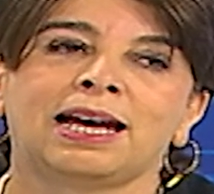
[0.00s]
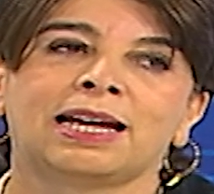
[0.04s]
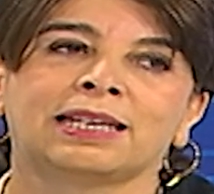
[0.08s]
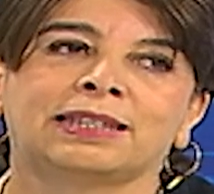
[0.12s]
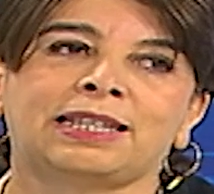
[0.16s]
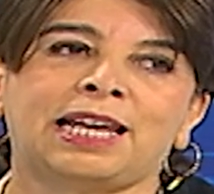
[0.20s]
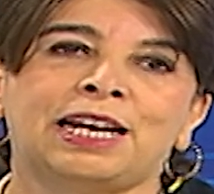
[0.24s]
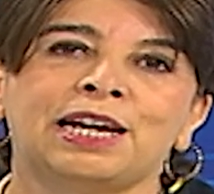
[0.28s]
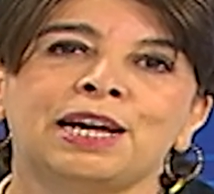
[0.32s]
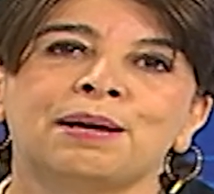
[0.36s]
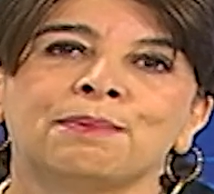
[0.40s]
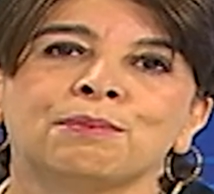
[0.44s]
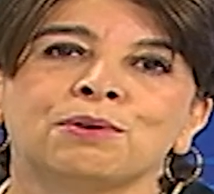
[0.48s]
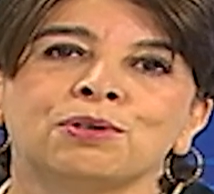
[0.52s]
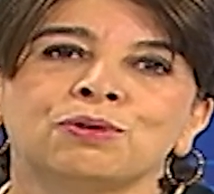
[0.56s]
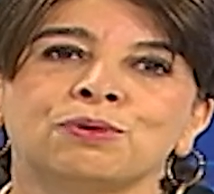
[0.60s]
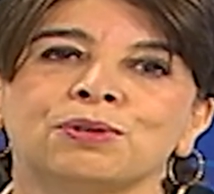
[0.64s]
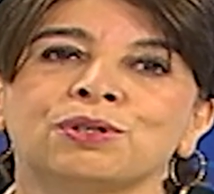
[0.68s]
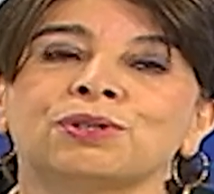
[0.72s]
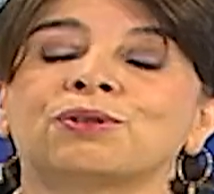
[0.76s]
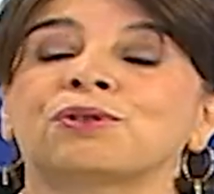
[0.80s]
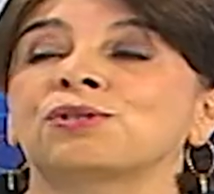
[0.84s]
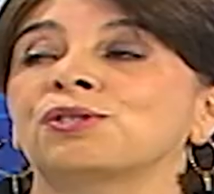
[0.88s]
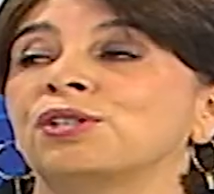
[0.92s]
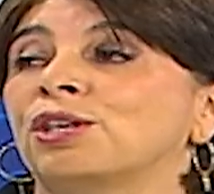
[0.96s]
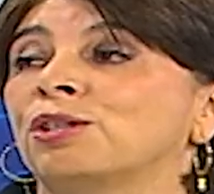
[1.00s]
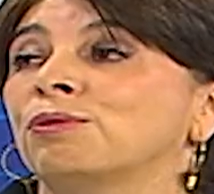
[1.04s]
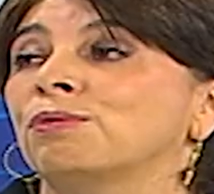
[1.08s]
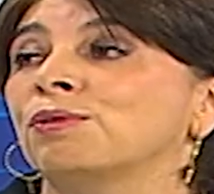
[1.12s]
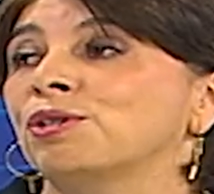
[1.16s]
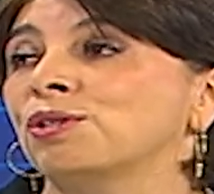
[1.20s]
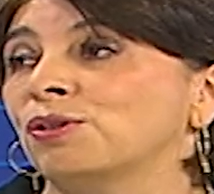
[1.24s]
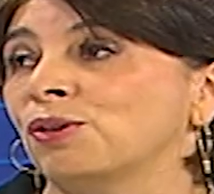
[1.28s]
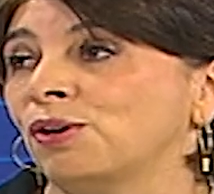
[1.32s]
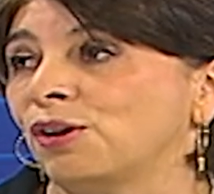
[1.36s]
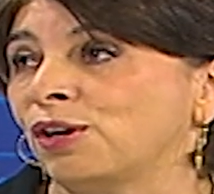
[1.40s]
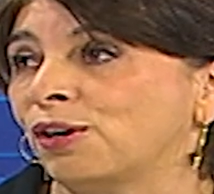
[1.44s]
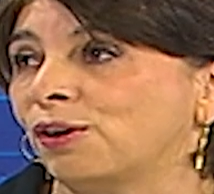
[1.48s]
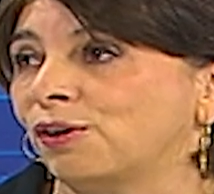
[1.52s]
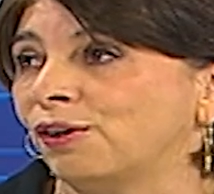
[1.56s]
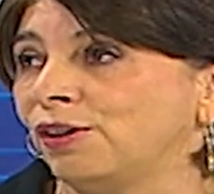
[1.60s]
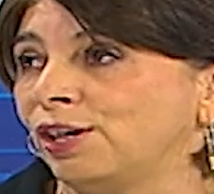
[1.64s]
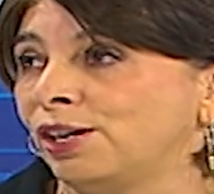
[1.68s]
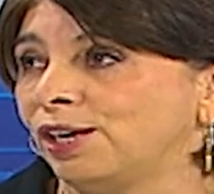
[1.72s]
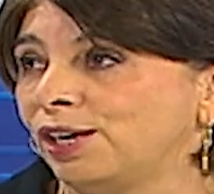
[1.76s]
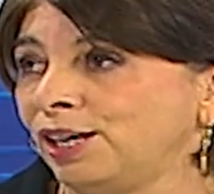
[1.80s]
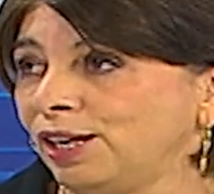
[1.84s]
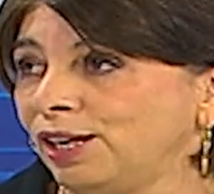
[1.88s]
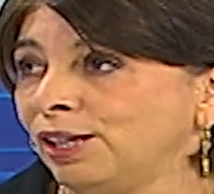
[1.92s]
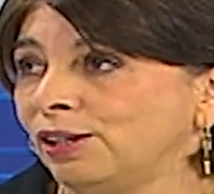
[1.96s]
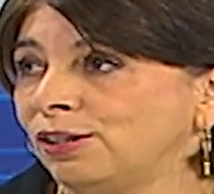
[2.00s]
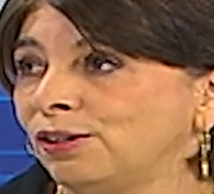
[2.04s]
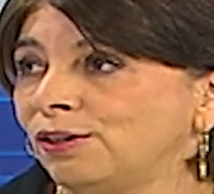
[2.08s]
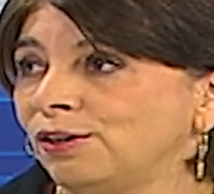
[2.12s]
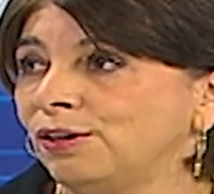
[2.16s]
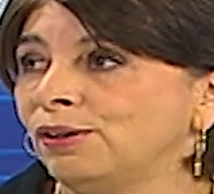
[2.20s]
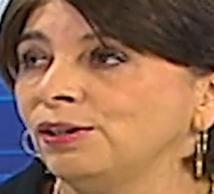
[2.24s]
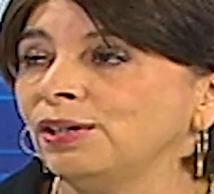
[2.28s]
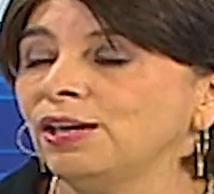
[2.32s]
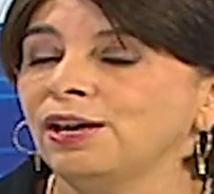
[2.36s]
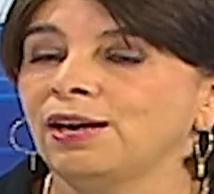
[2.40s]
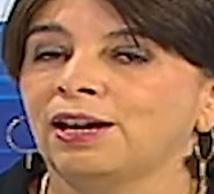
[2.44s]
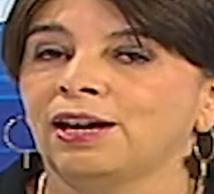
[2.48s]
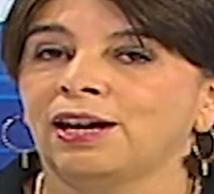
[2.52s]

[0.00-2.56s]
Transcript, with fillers: Tenemos nuestro centro histórico de Quito,